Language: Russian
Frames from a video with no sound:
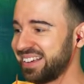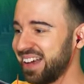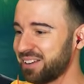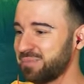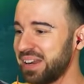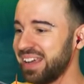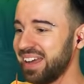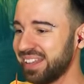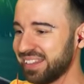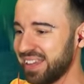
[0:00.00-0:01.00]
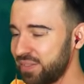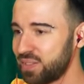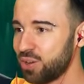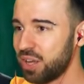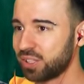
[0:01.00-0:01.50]
как приятно.
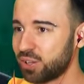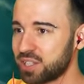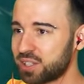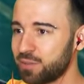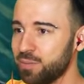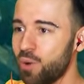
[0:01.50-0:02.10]
Все, этот остров